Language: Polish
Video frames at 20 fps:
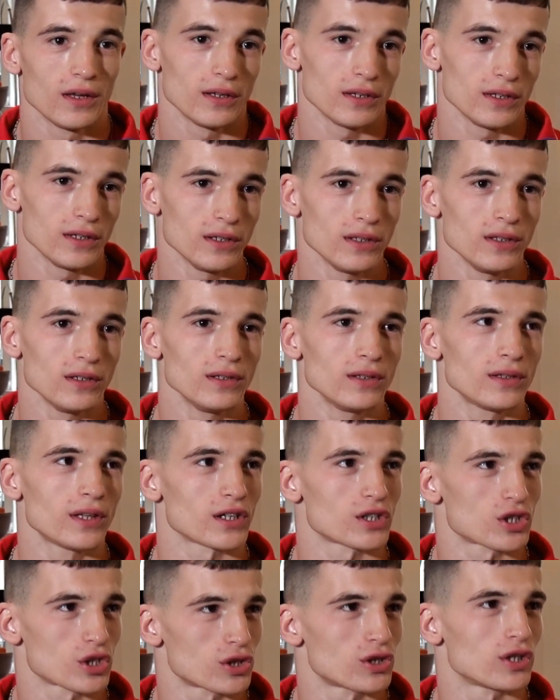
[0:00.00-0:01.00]
I
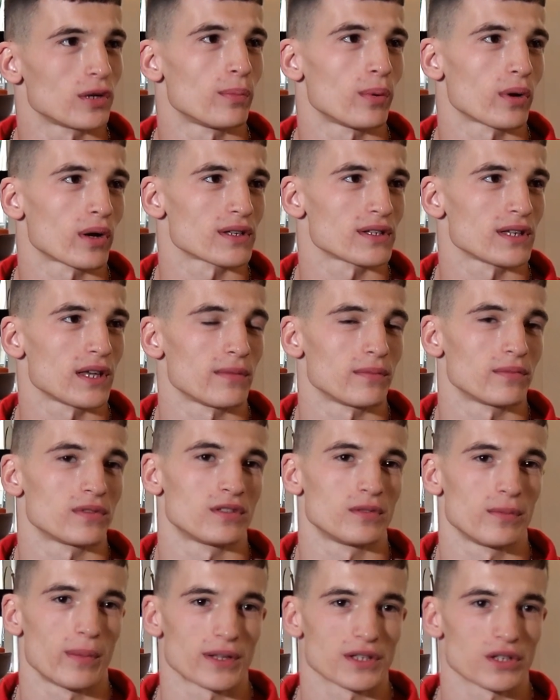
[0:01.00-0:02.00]
też się pokazałem
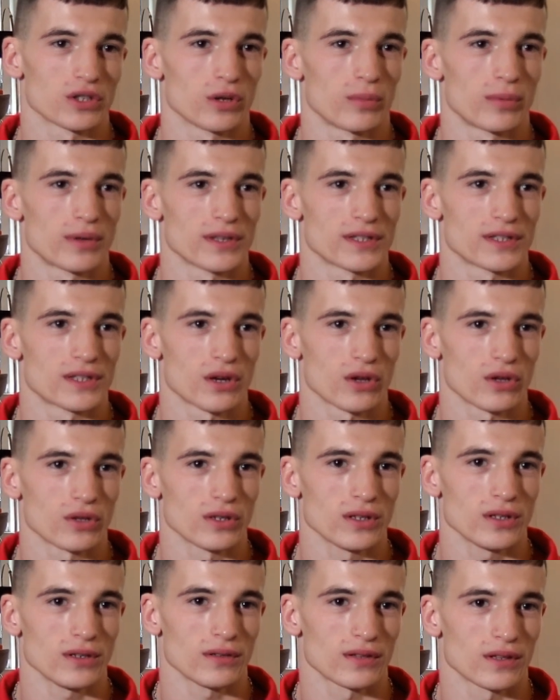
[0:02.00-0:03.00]
z bardzo dobrej
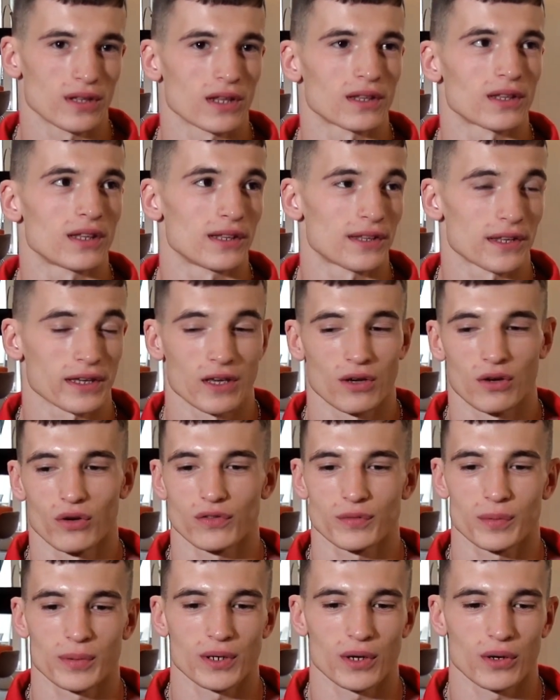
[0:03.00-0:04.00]
strony na tle takiego
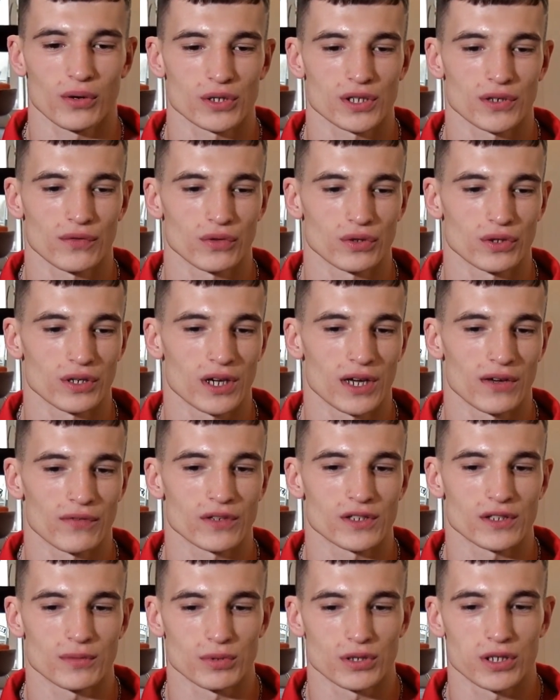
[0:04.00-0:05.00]
wspaniałego zawodnika,
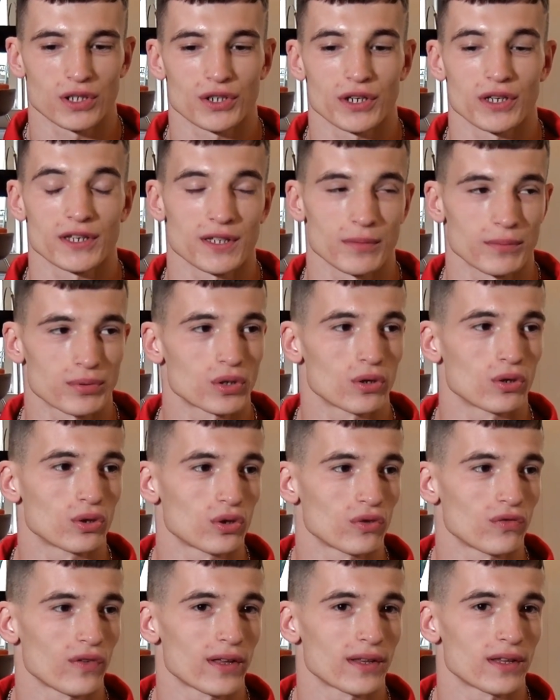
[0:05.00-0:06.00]
więc myślę, że jestem
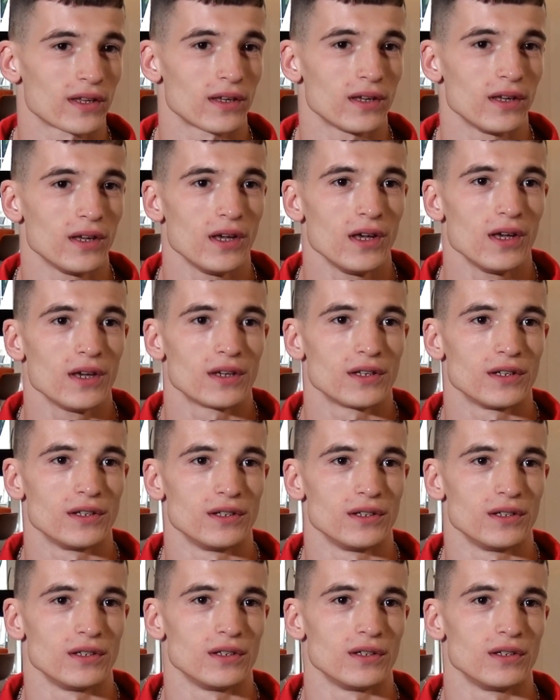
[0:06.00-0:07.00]
przygotowany
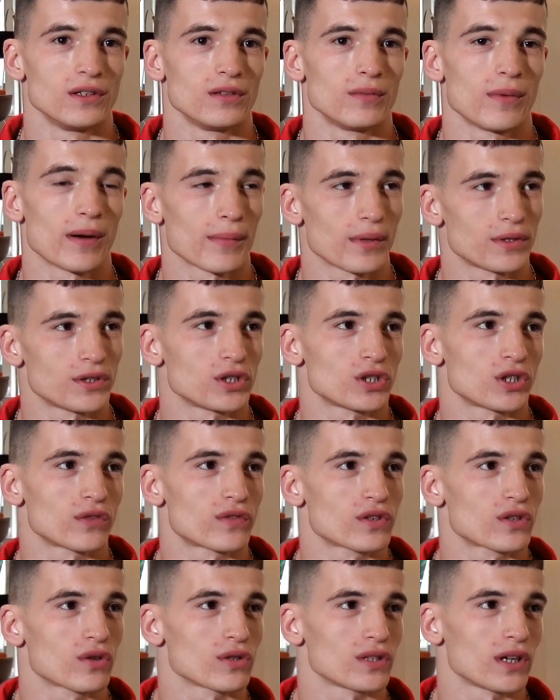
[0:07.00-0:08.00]
i mam nadzieję, że
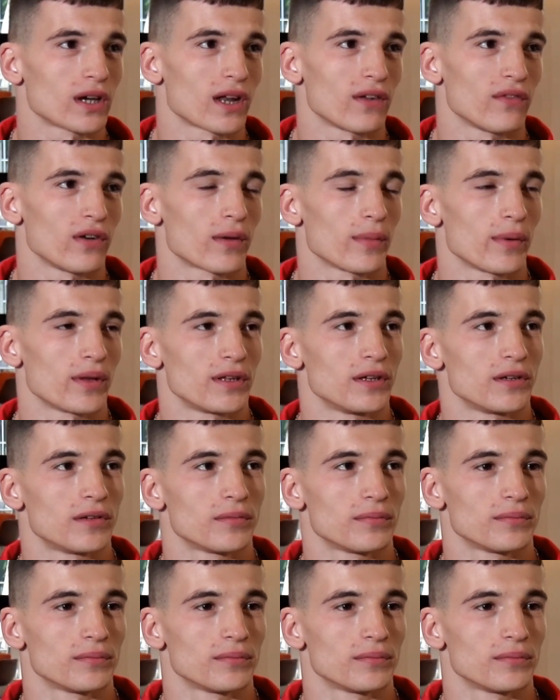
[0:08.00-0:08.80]
wszystko zagra w Armenii.